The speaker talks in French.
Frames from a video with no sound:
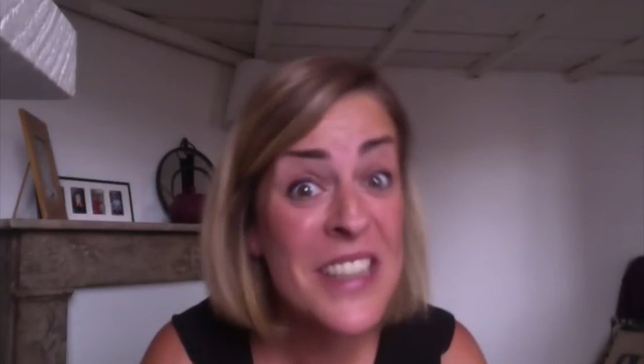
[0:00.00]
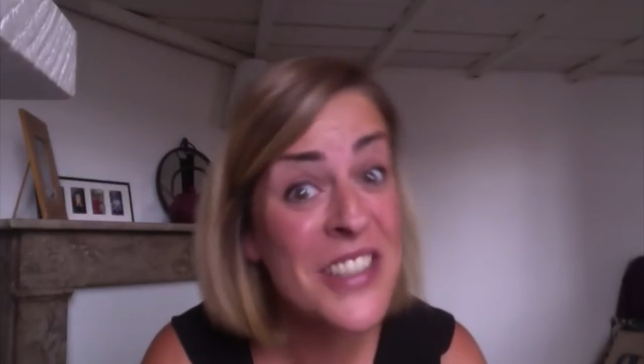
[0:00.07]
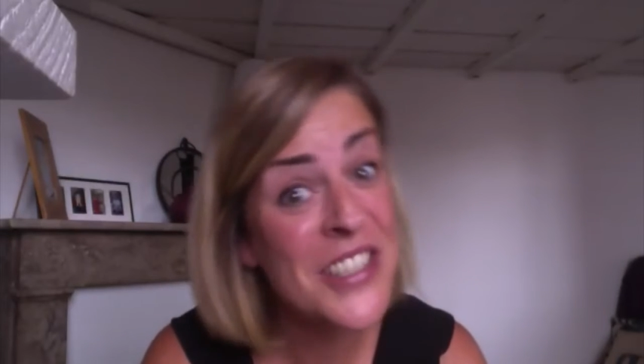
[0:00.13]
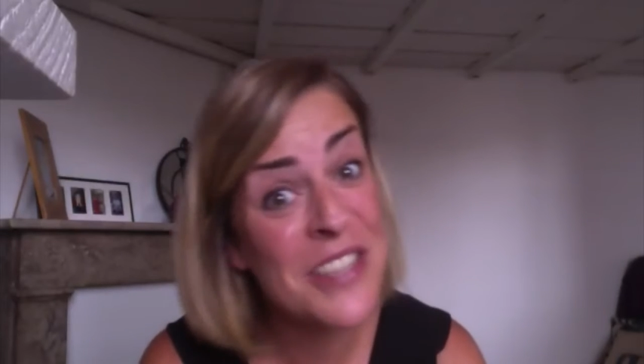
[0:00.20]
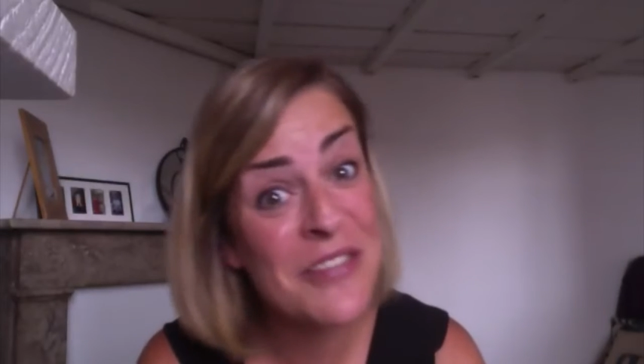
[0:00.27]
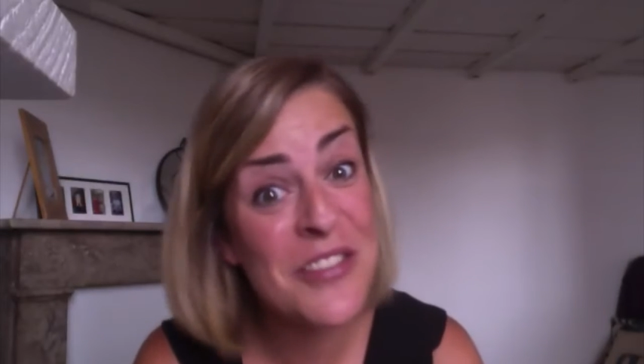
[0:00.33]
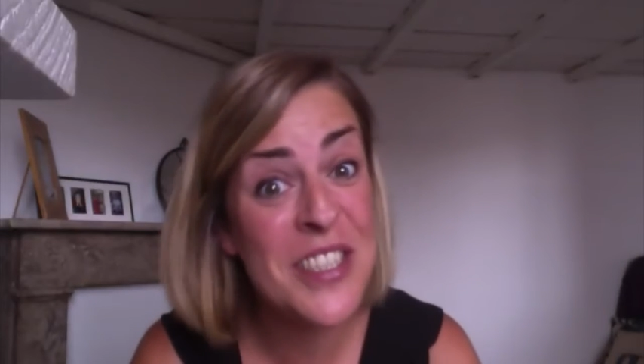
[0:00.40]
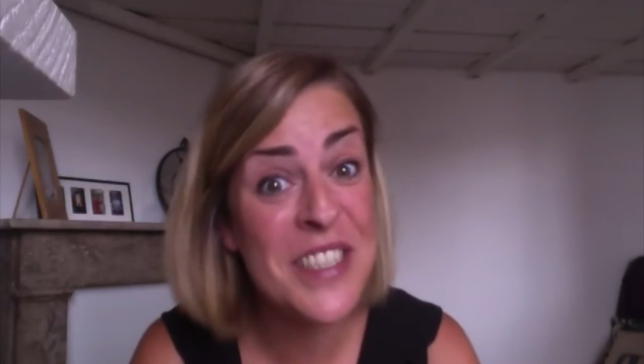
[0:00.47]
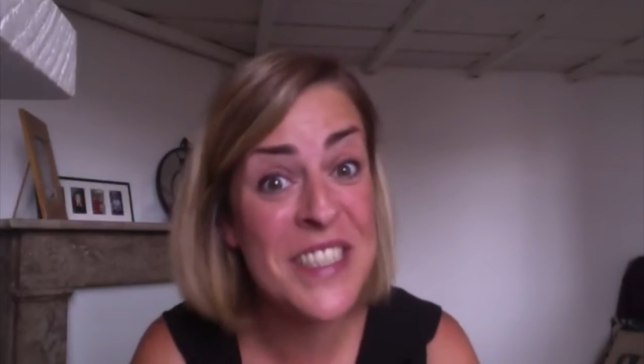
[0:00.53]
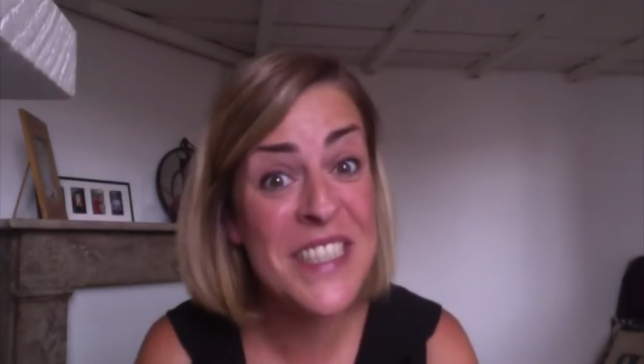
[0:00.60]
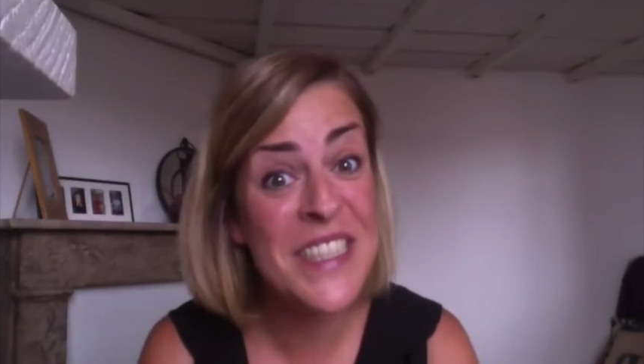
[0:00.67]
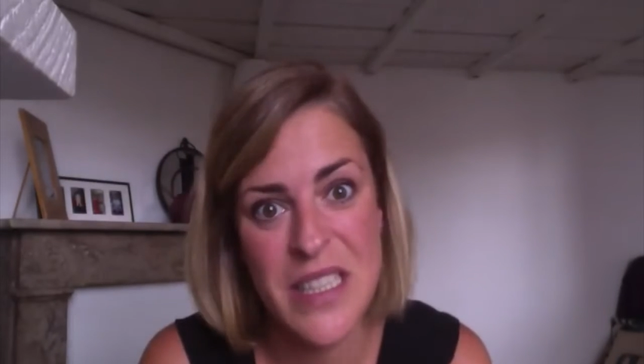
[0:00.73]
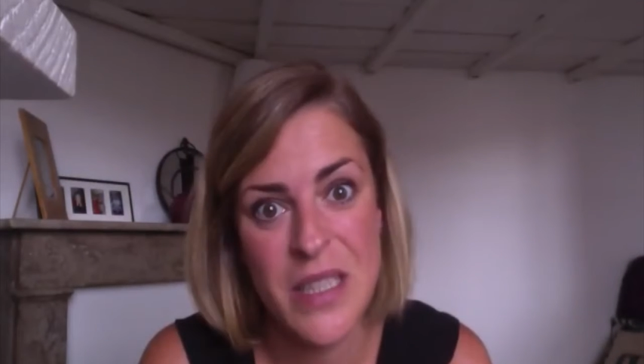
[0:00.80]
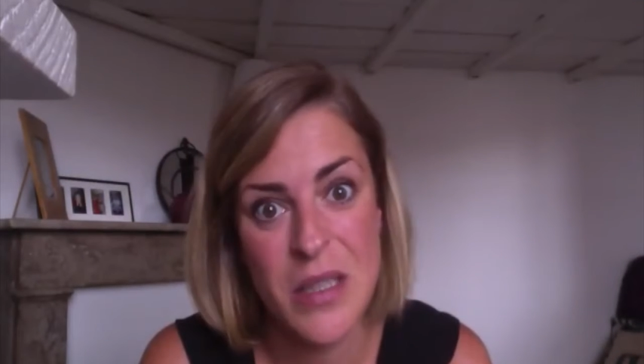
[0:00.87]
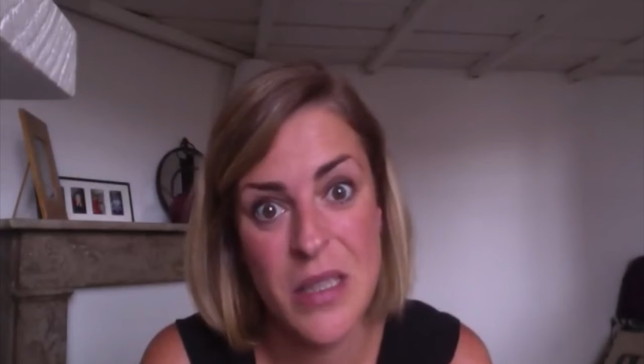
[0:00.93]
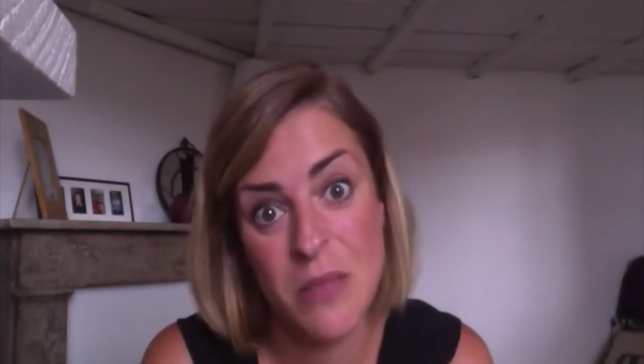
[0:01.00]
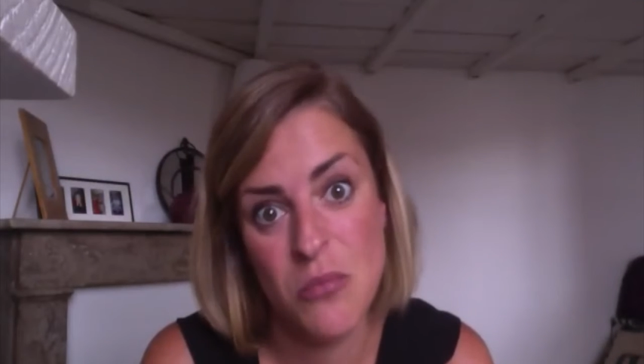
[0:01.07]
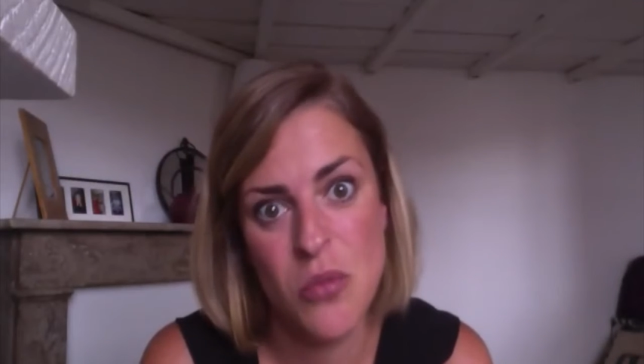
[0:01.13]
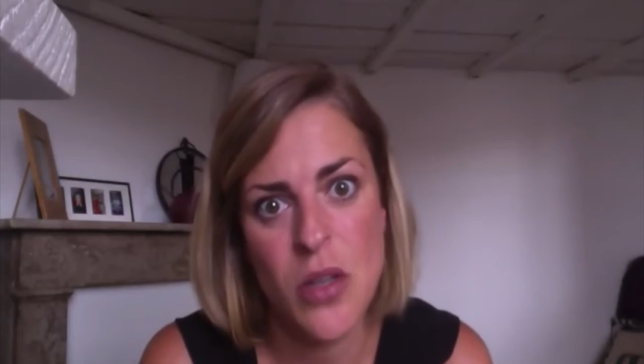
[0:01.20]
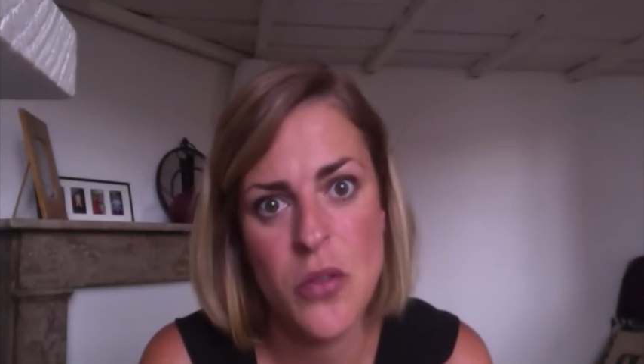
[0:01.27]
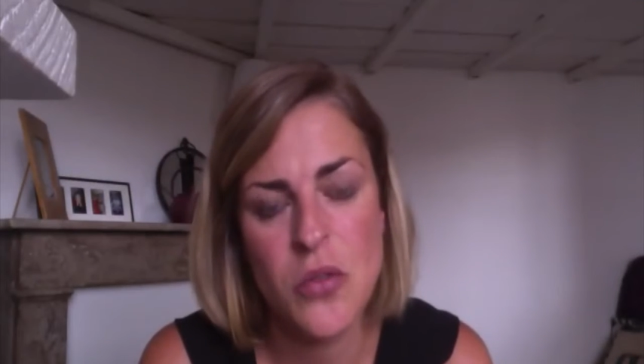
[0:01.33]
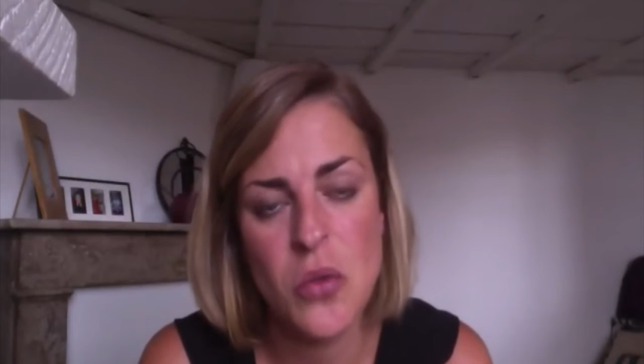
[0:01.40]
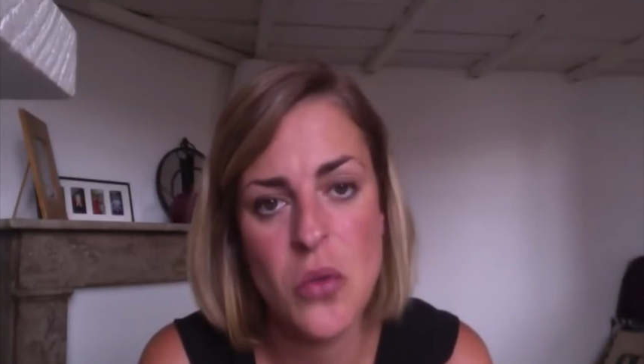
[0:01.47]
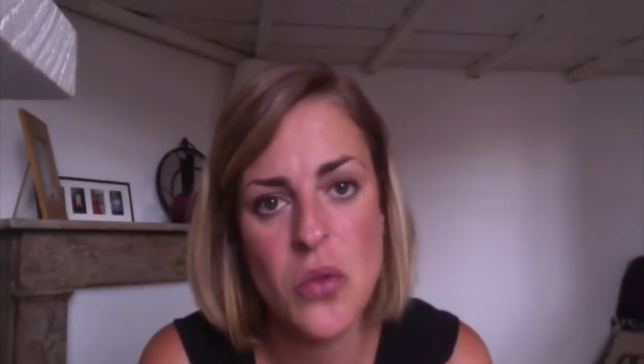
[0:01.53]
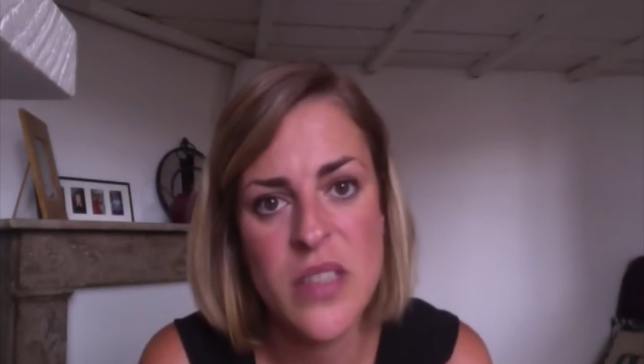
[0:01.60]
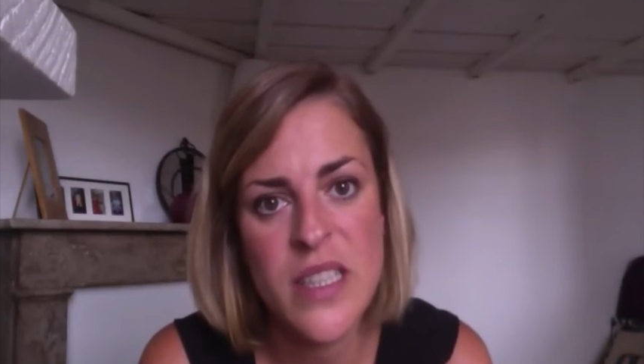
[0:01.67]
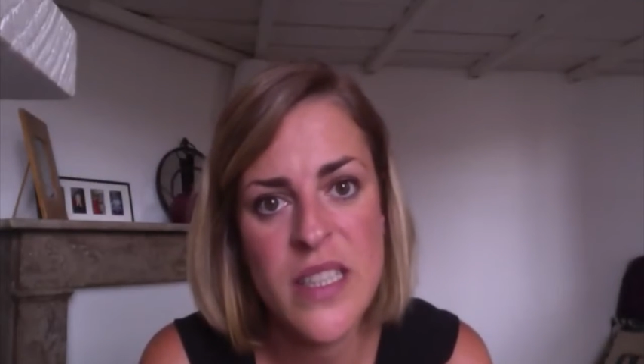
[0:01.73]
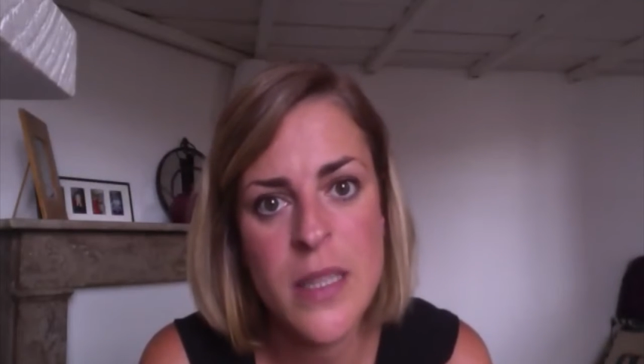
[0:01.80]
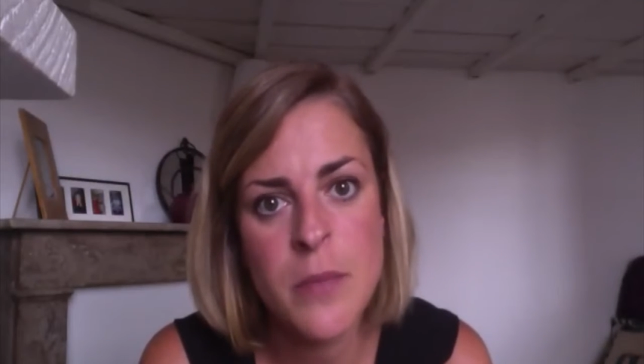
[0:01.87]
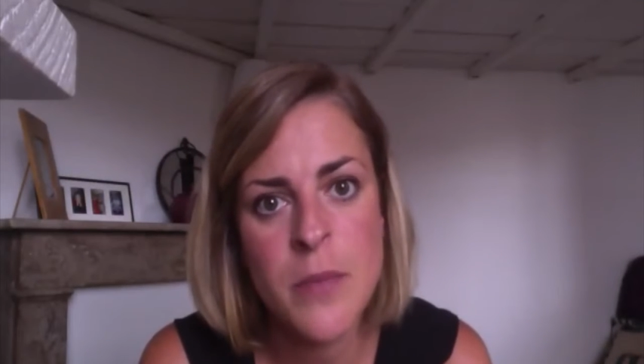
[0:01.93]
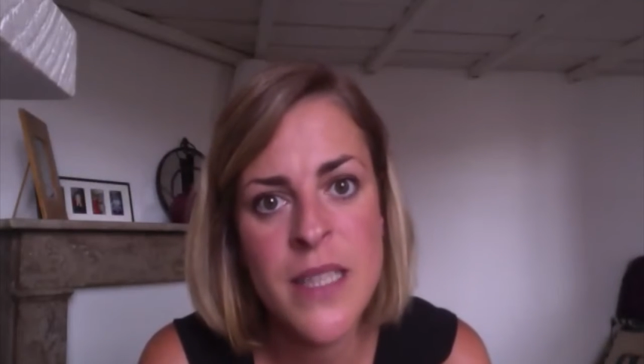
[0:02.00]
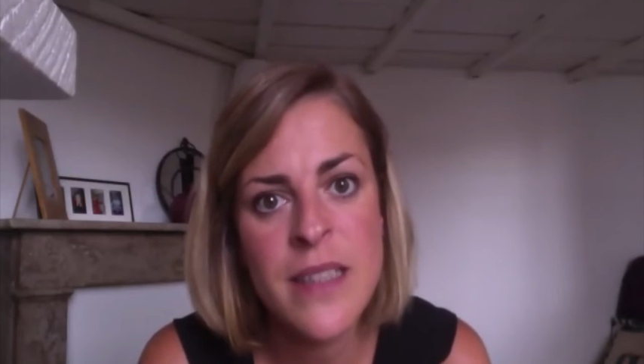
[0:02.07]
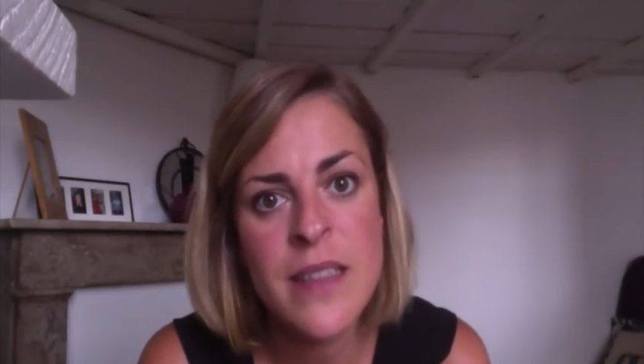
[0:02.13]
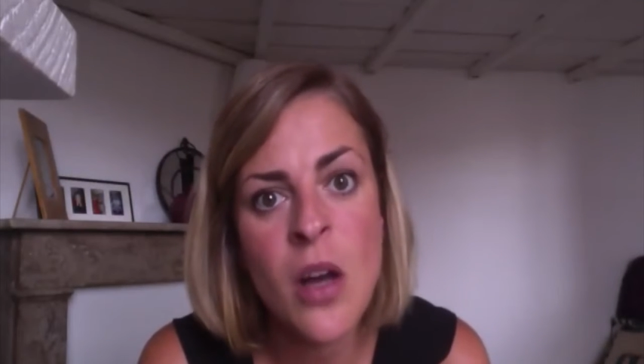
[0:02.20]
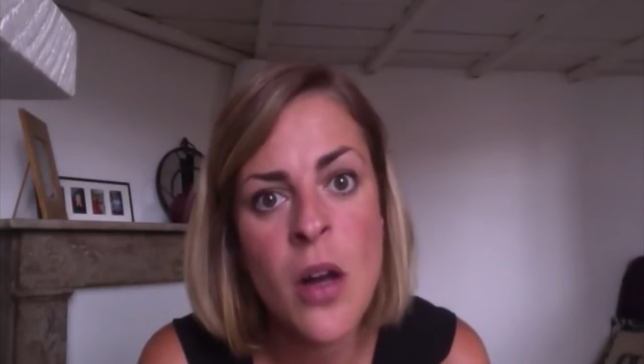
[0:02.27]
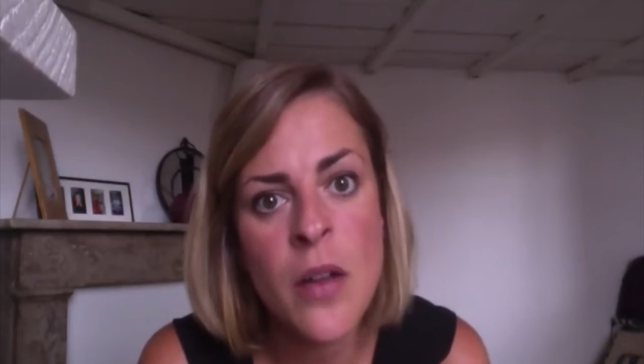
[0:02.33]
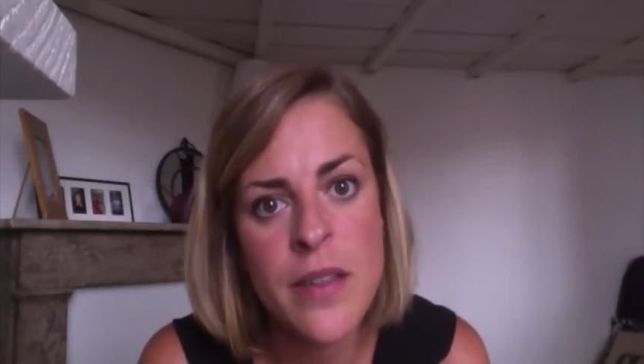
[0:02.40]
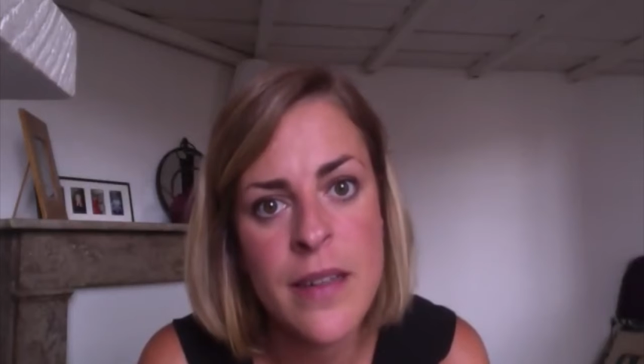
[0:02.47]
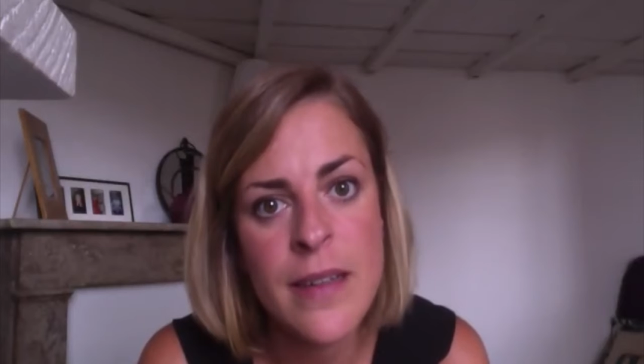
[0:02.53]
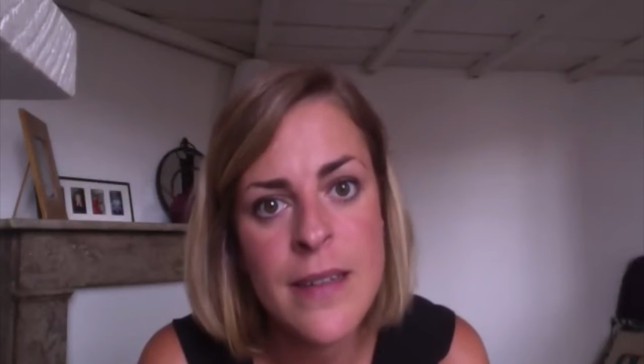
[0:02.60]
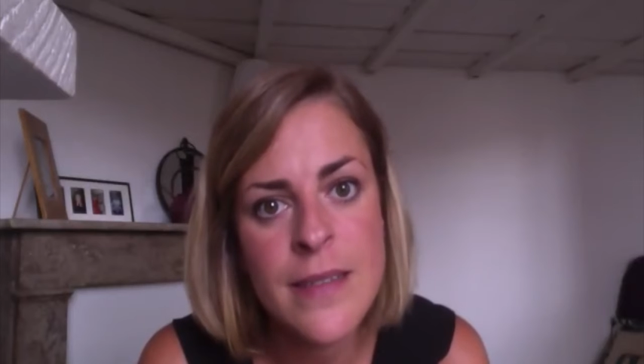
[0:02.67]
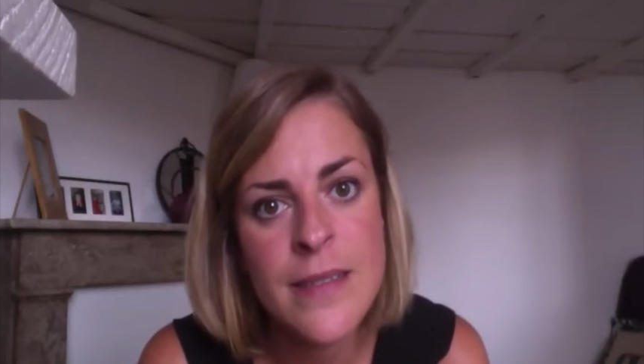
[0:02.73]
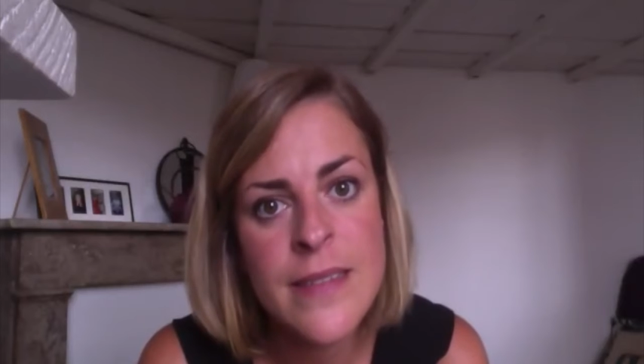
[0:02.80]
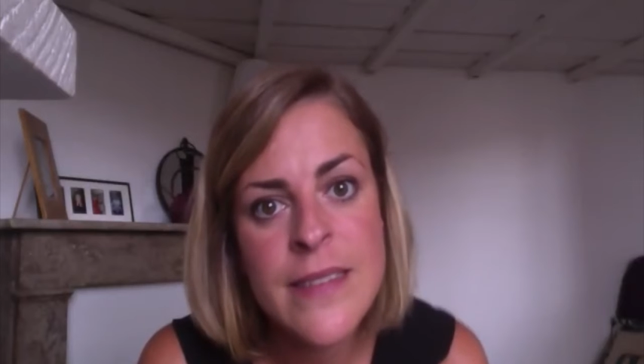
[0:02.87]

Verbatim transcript: acheter voici et boire du rosé dès midi 30. Hein.